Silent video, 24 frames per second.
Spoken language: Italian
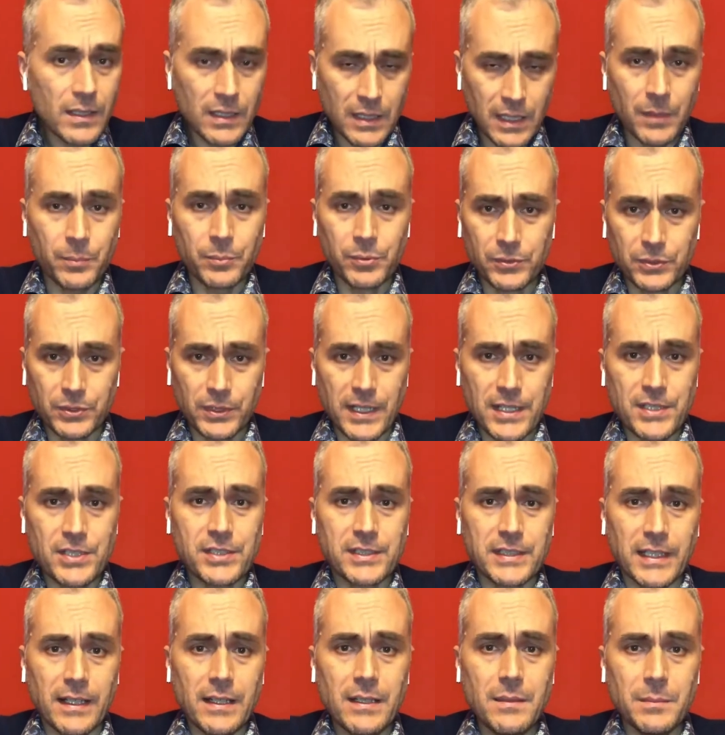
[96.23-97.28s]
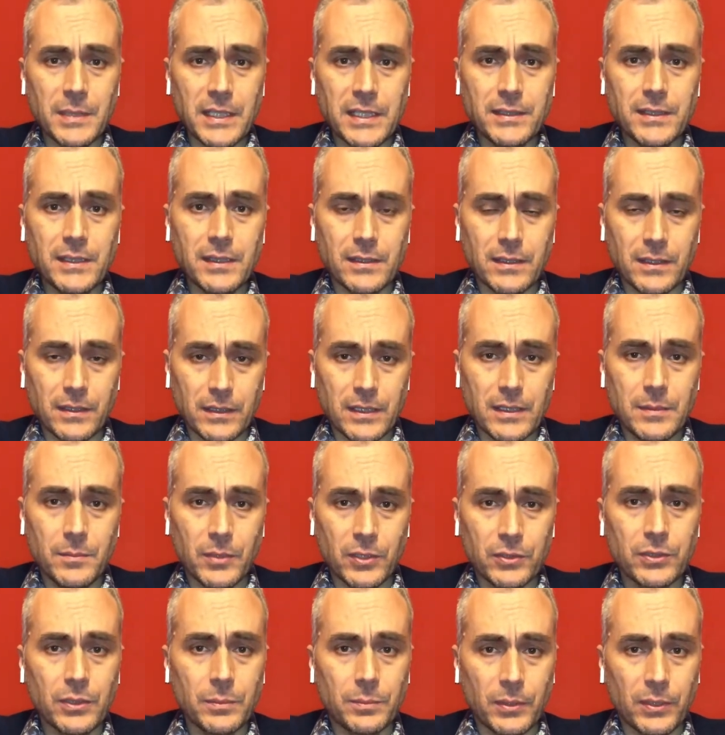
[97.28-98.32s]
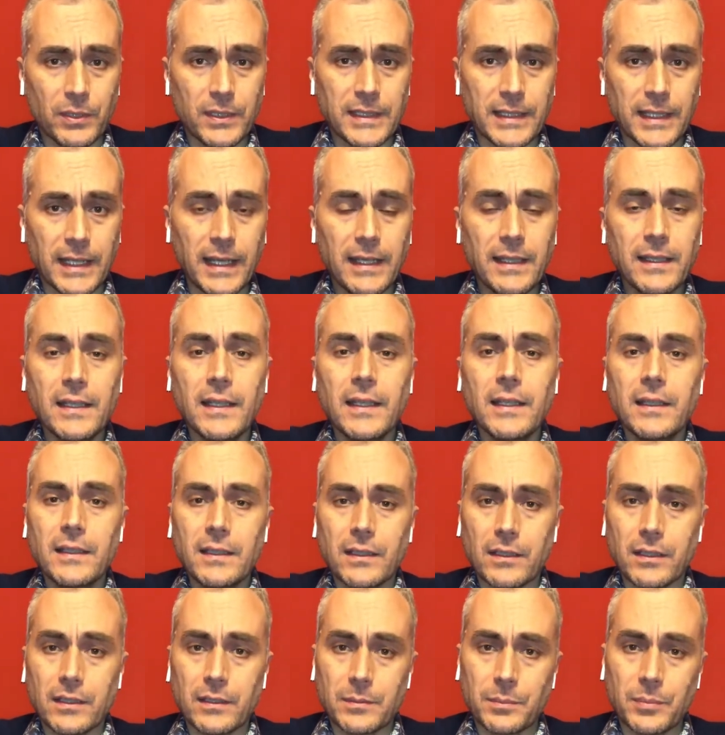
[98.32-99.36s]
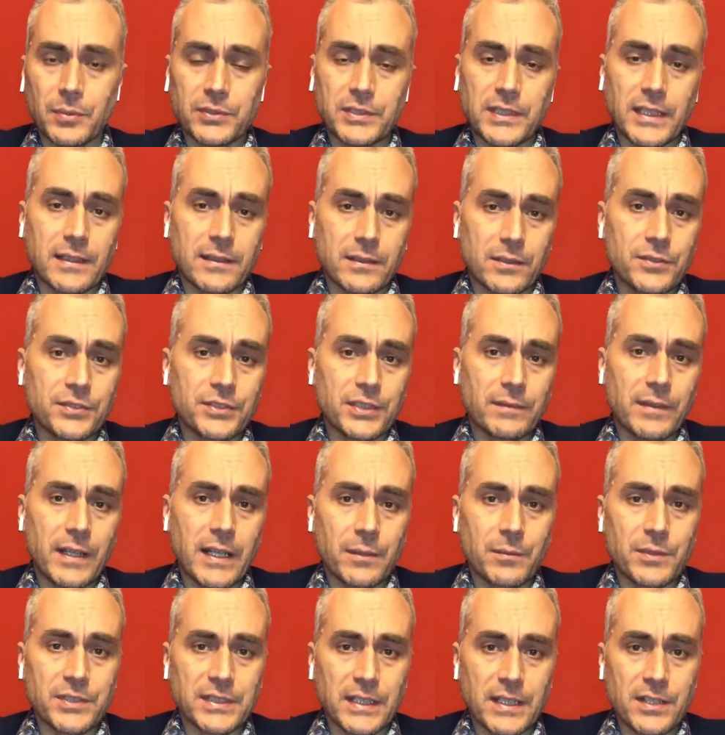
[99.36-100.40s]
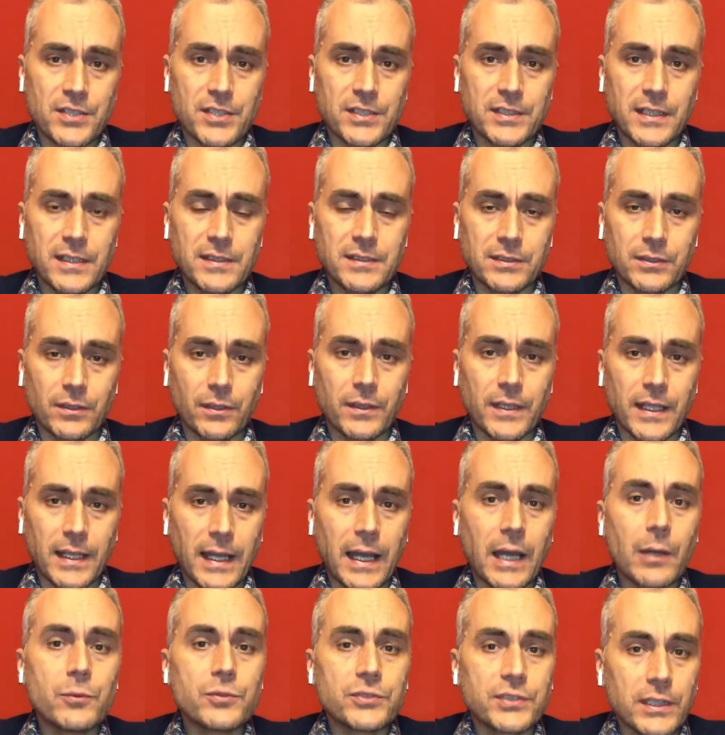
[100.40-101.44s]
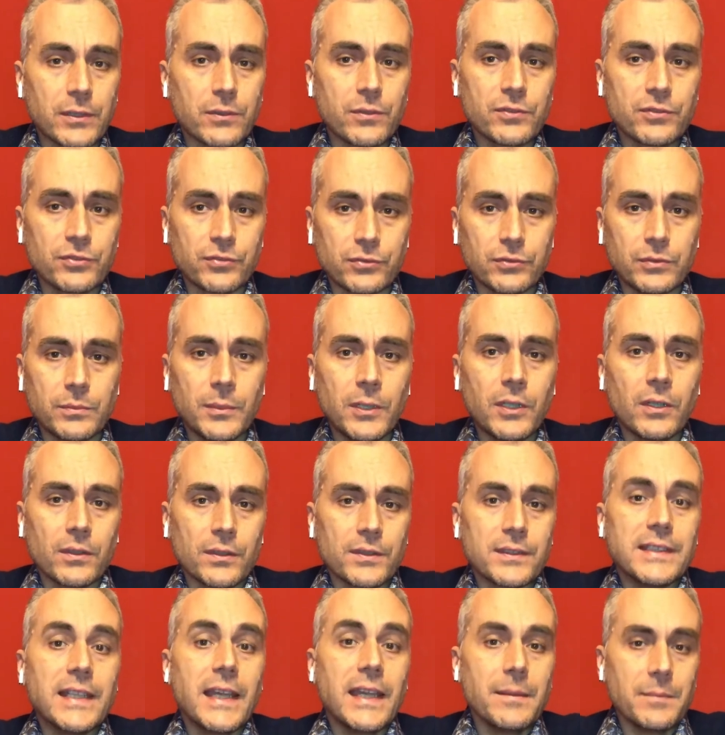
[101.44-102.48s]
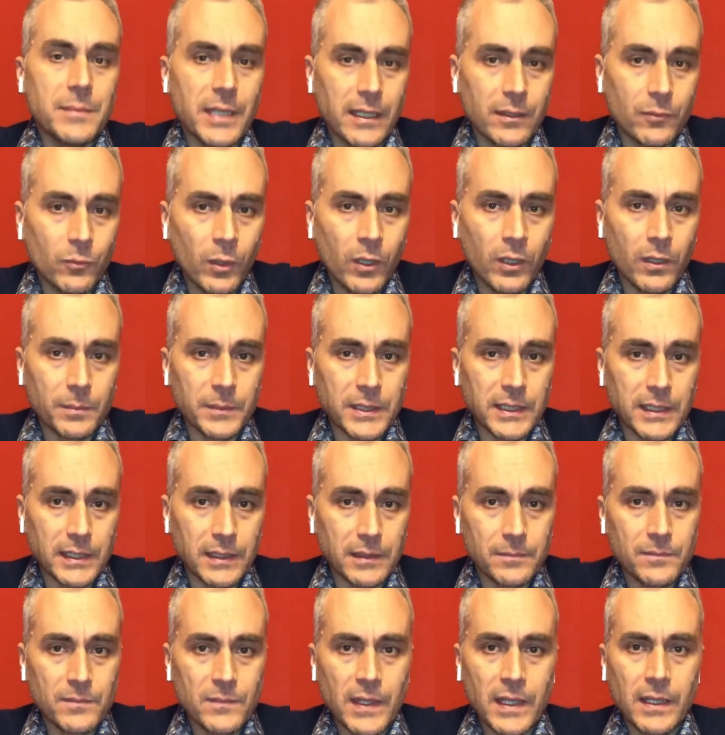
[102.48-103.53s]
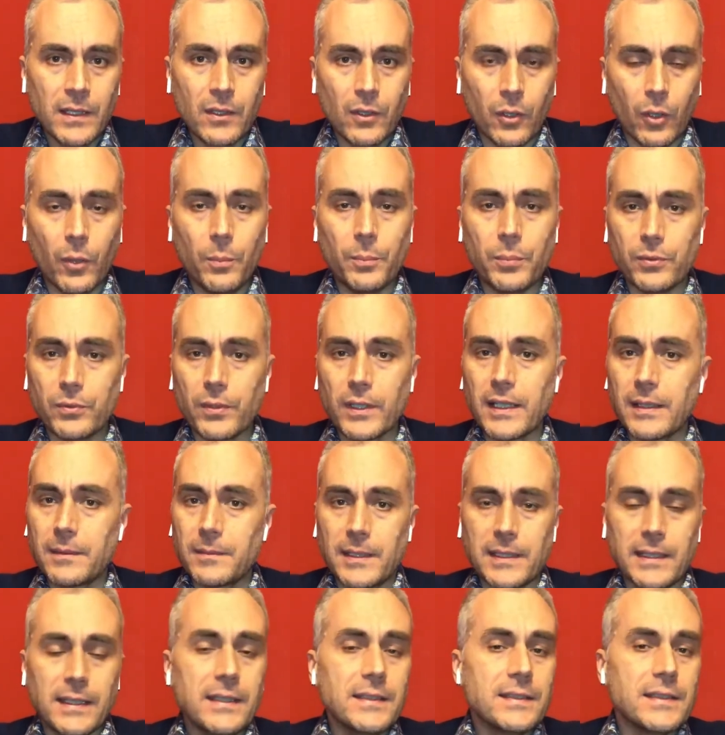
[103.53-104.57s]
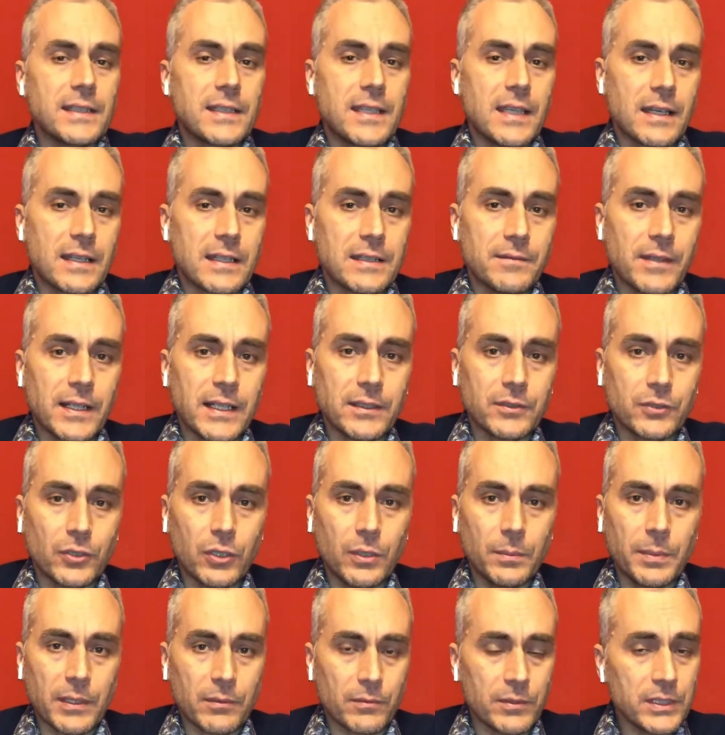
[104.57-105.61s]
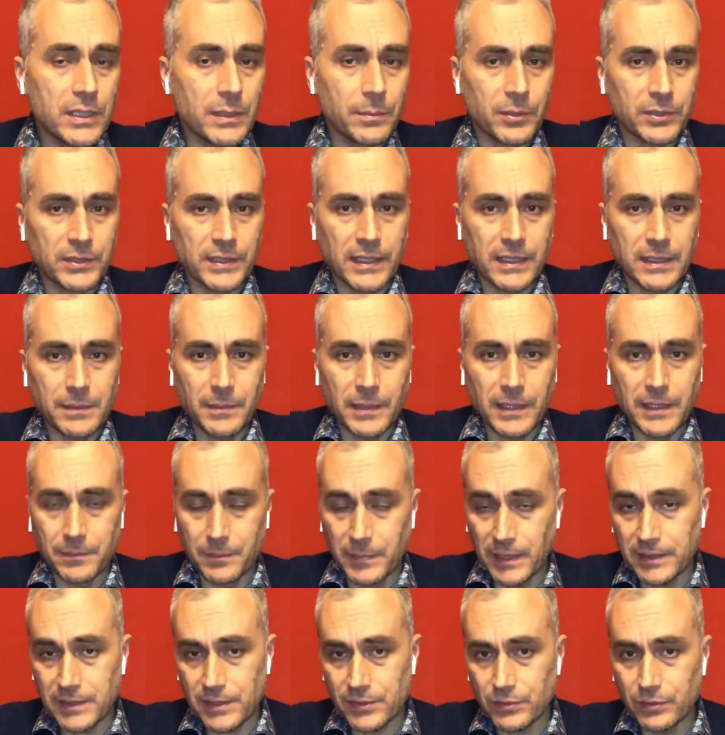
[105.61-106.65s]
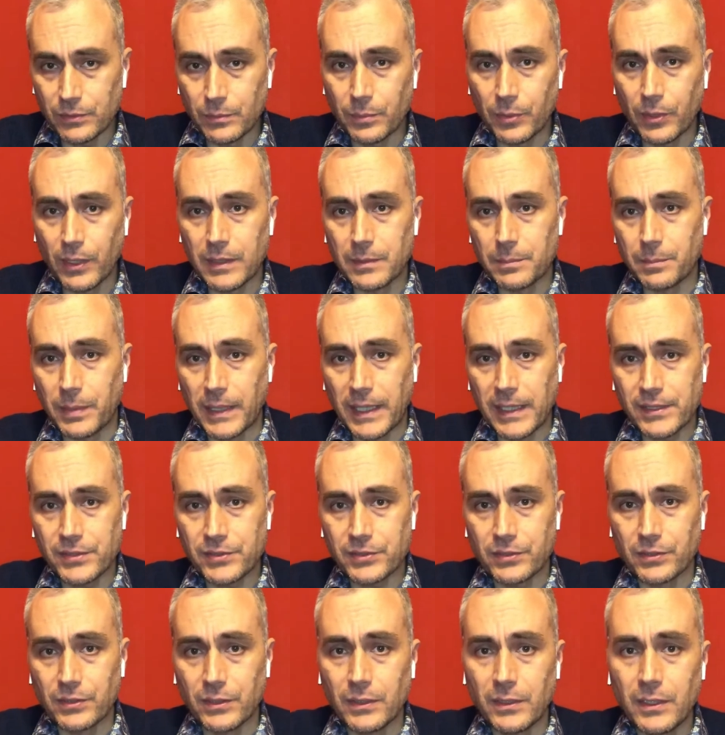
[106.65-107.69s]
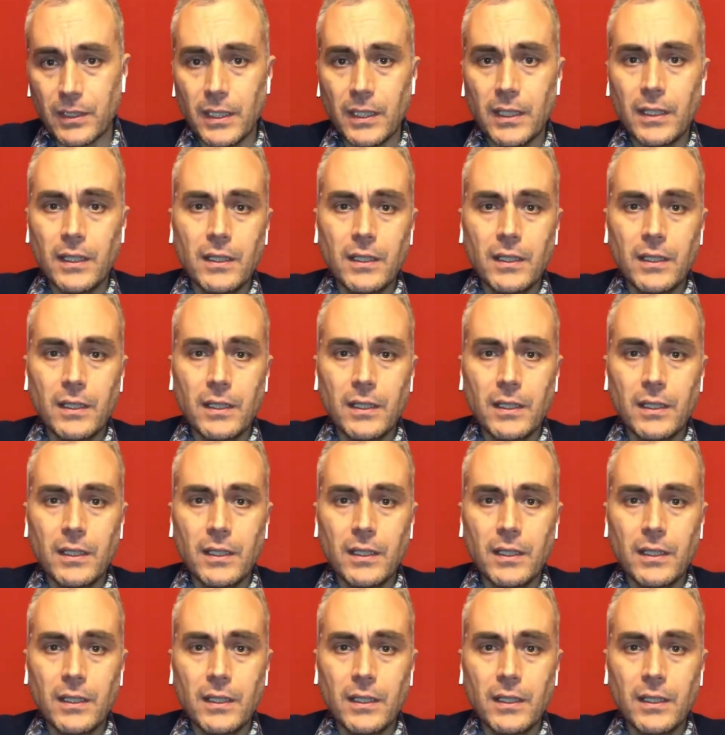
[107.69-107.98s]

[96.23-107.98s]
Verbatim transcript: appunto registrare il meeting in modo poi da eh, poter conservare questa registrazione a uso e consumo dei miei uomini oppure magari di chi arriverà dopo e quindi poter mettersi un po' al passo